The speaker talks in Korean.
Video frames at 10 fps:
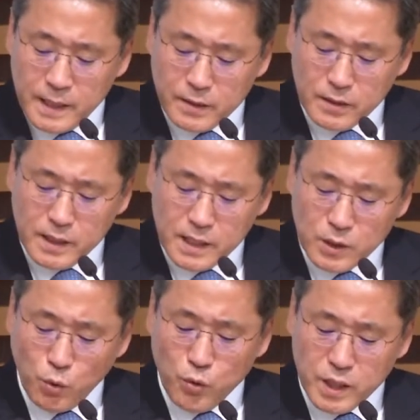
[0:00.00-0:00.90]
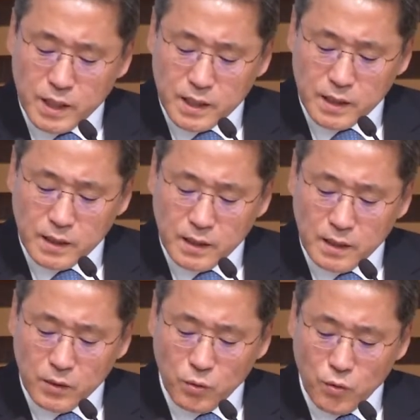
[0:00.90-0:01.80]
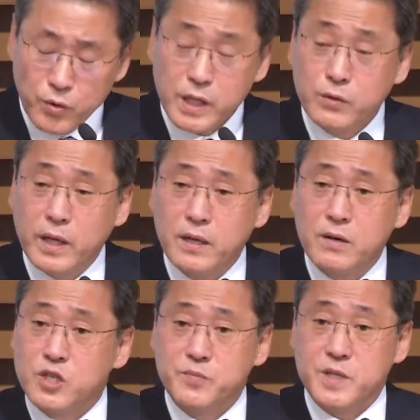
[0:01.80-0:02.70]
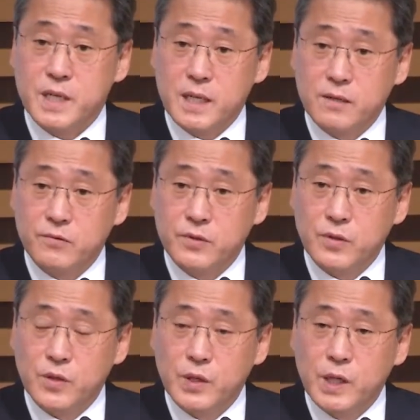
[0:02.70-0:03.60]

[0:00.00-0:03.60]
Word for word: 그런데 이 독일이 통일이 되는 거 쉽지 않았고요.